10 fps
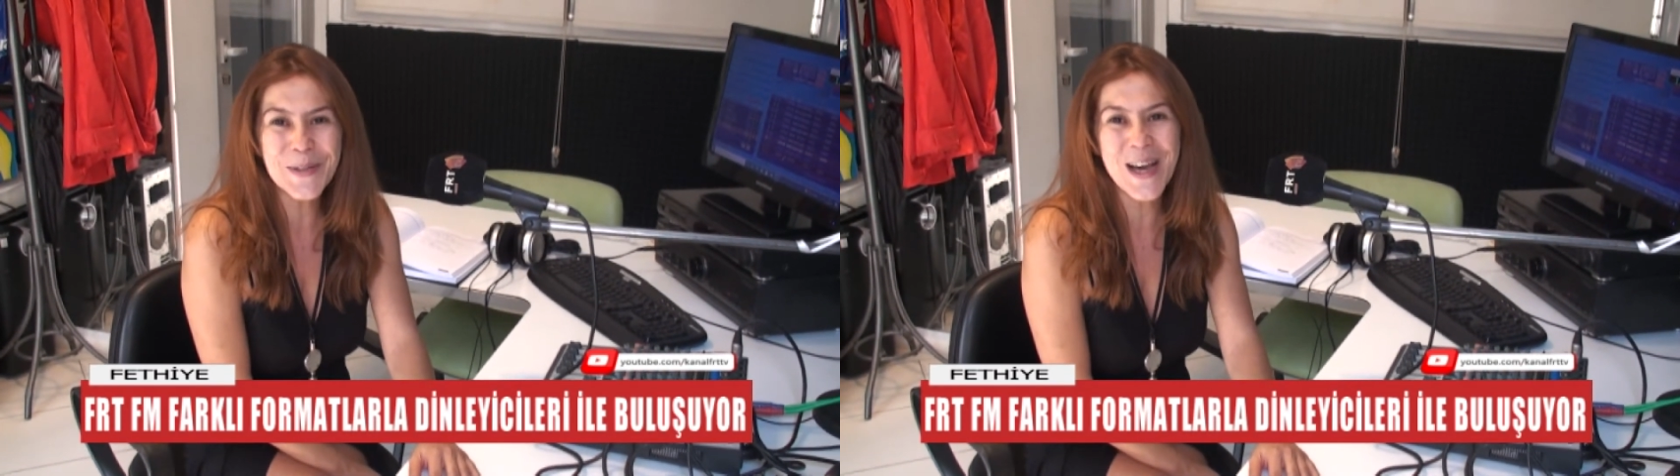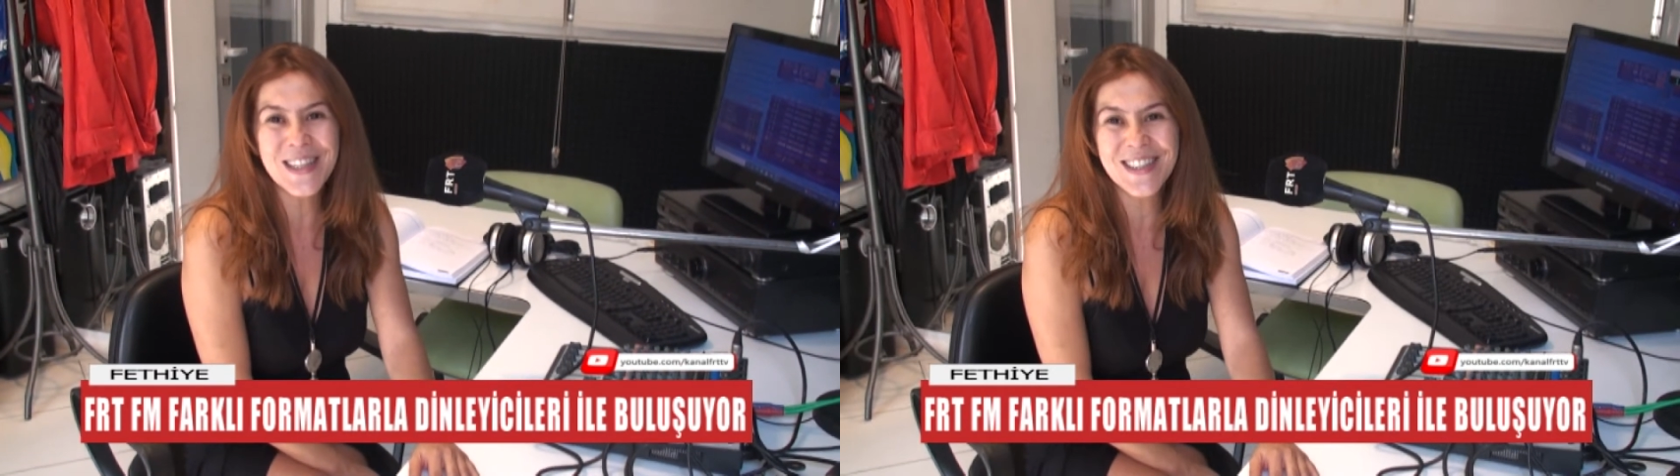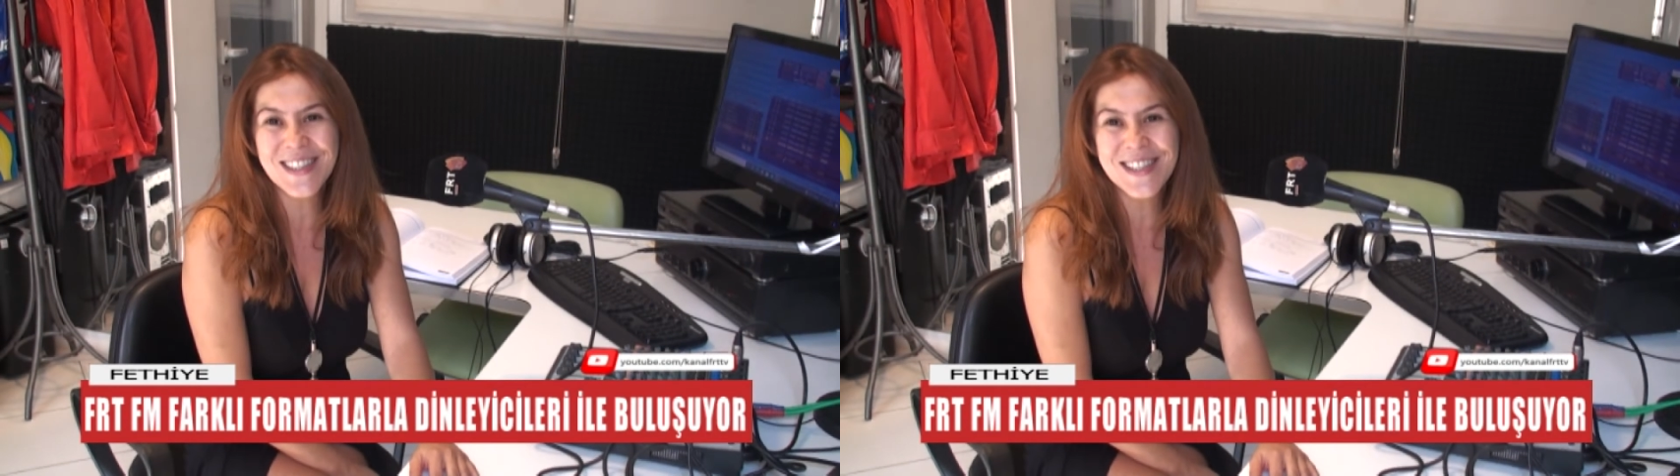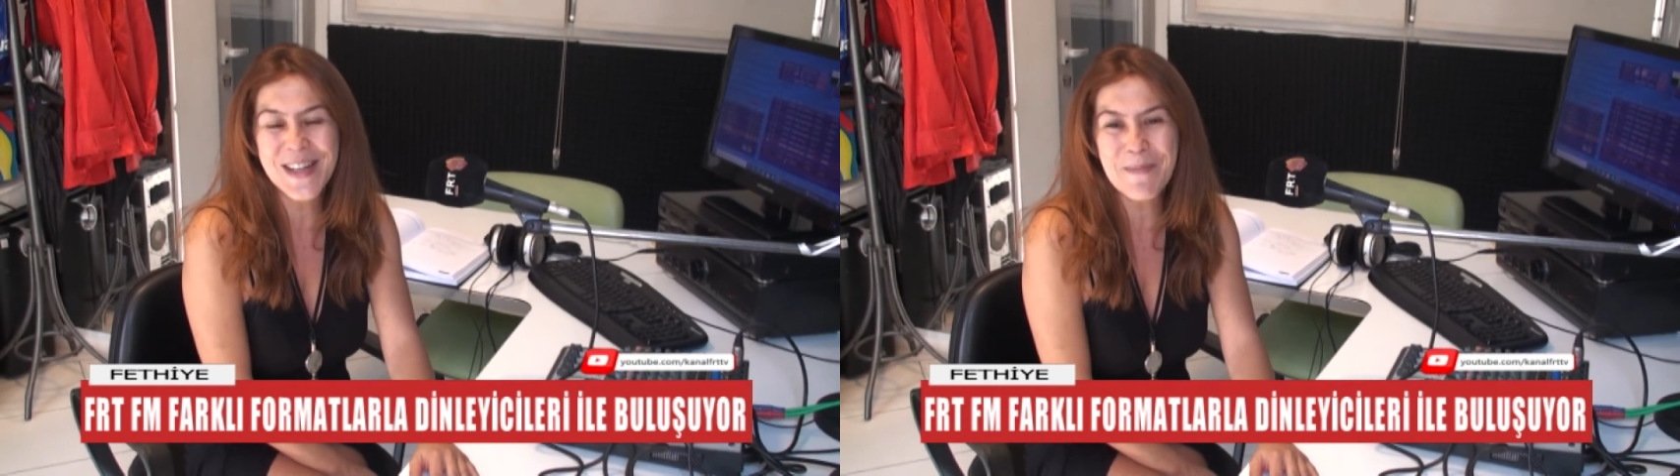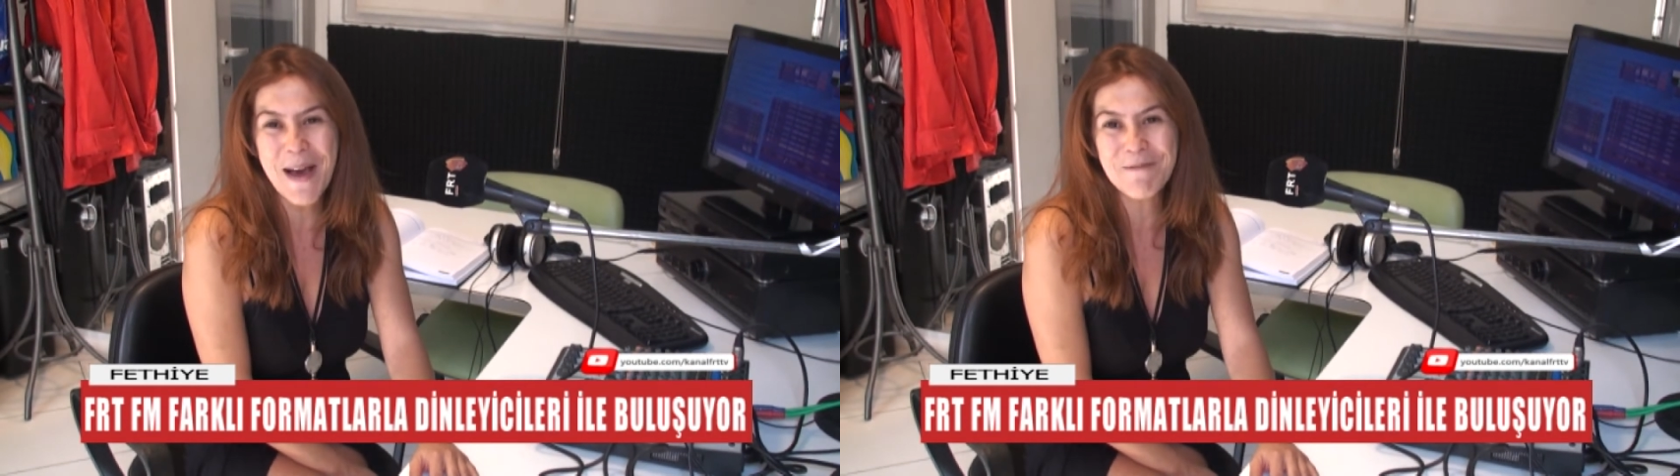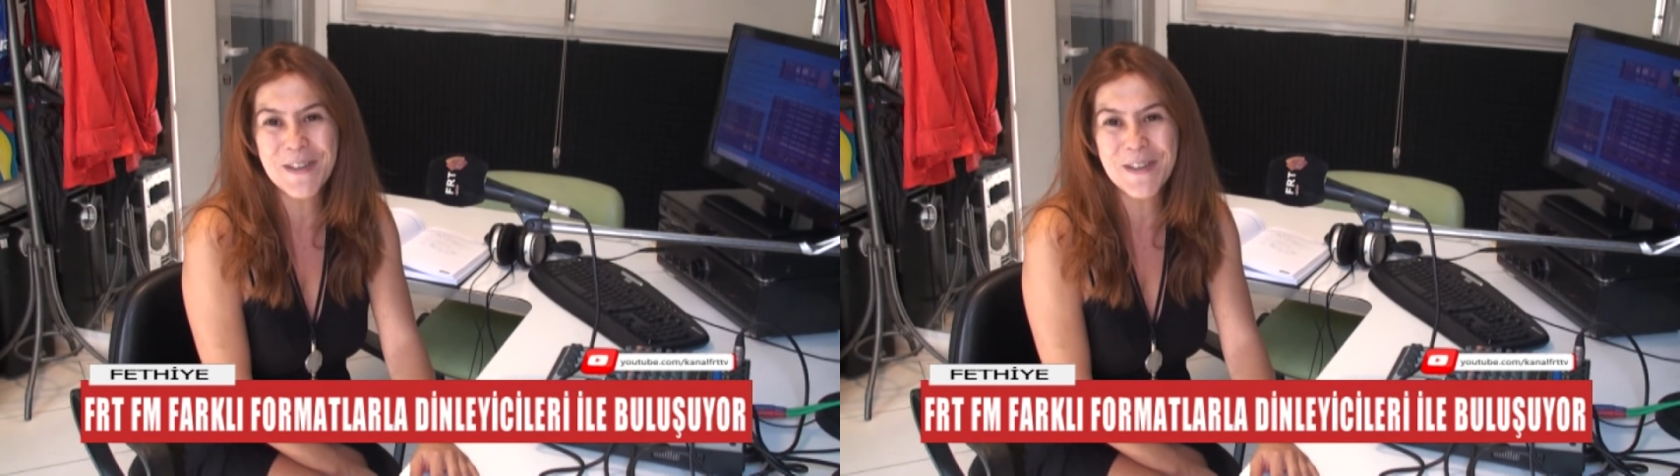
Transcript: kulaklarınızda ben